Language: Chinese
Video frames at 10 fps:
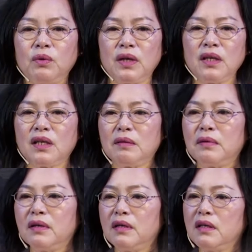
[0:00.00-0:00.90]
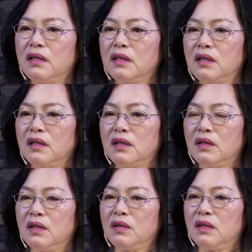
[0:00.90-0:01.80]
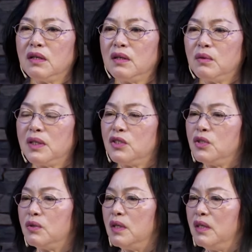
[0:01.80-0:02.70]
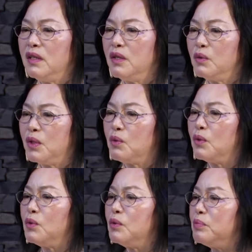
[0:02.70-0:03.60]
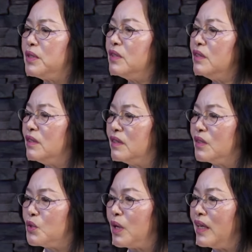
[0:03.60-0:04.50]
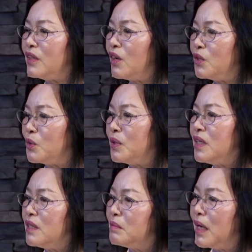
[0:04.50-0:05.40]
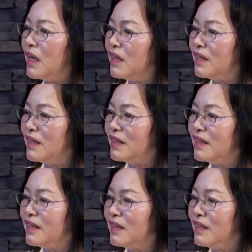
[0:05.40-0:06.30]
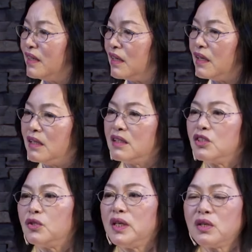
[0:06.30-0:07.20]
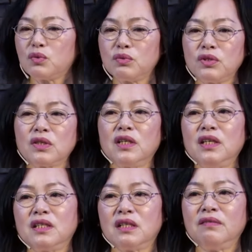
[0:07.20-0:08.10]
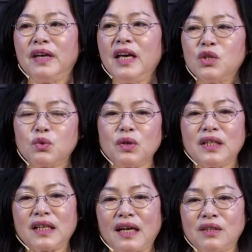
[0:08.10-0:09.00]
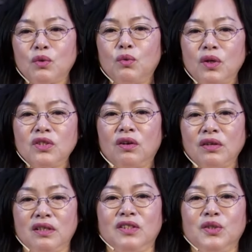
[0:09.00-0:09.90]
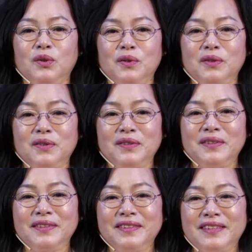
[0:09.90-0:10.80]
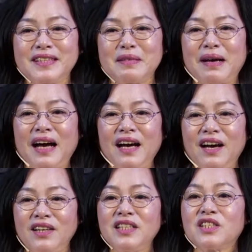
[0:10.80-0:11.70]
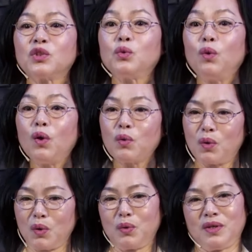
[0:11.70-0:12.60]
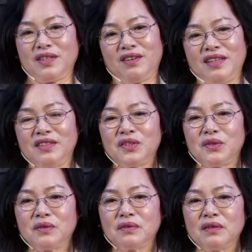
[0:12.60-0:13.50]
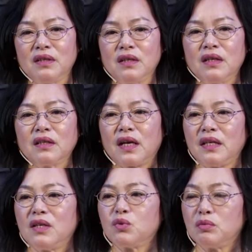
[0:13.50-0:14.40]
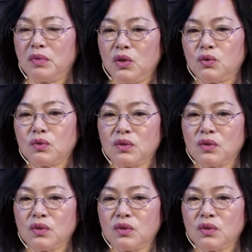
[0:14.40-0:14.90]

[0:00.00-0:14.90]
立刻，呃，我的救恩，我的国度，不就传道容易了吗？啊，那就耶稣就可以成为最大的国教领袖，是吧？而且是多国国教领袖，但耶稣没有做。